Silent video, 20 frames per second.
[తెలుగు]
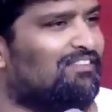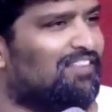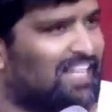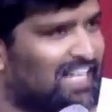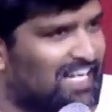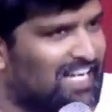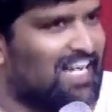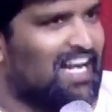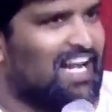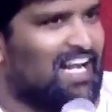
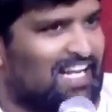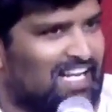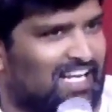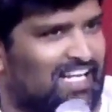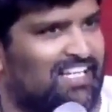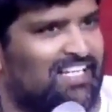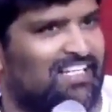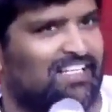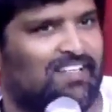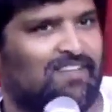వినండి
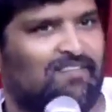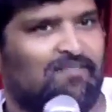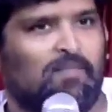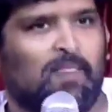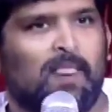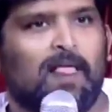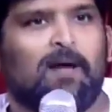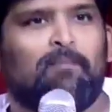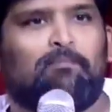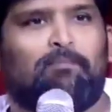ఇలాగా
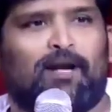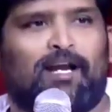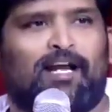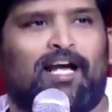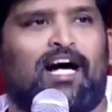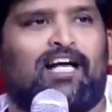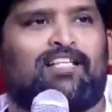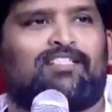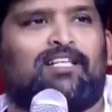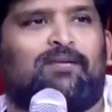
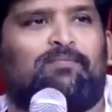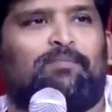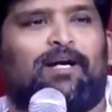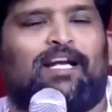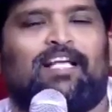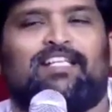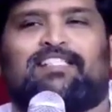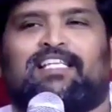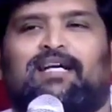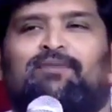
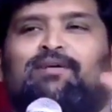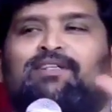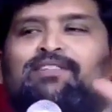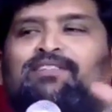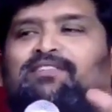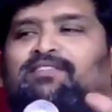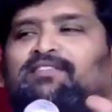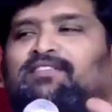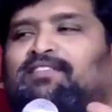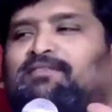ప్రయాసపడి
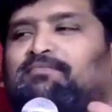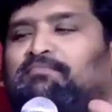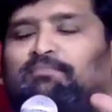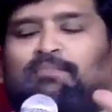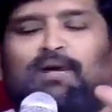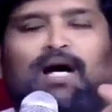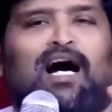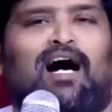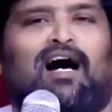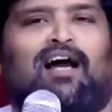సమస్
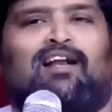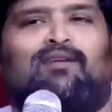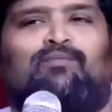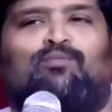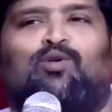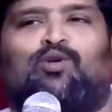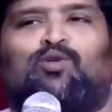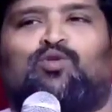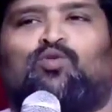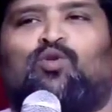
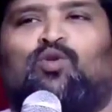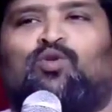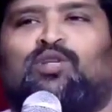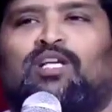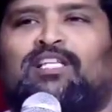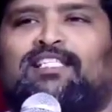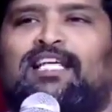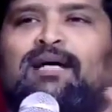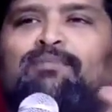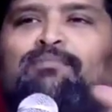భారం
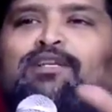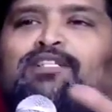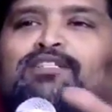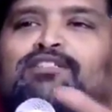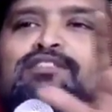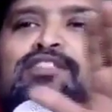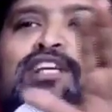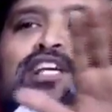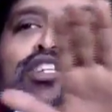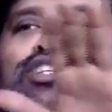మోసుకొని
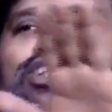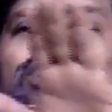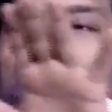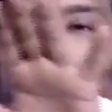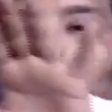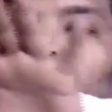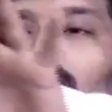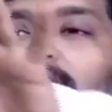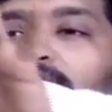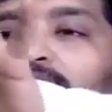సమస్త
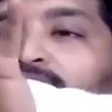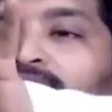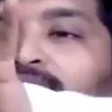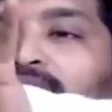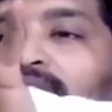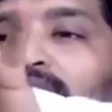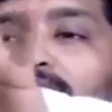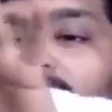జనులారా